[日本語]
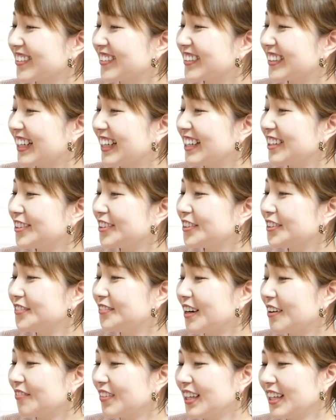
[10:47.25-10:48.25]
魚介のう
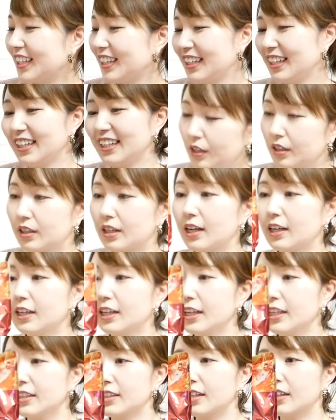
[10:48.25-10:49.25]
まみ辛
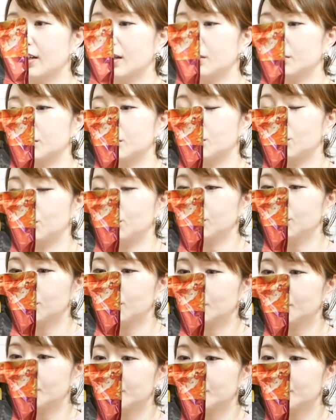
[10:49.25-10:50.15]
いから子供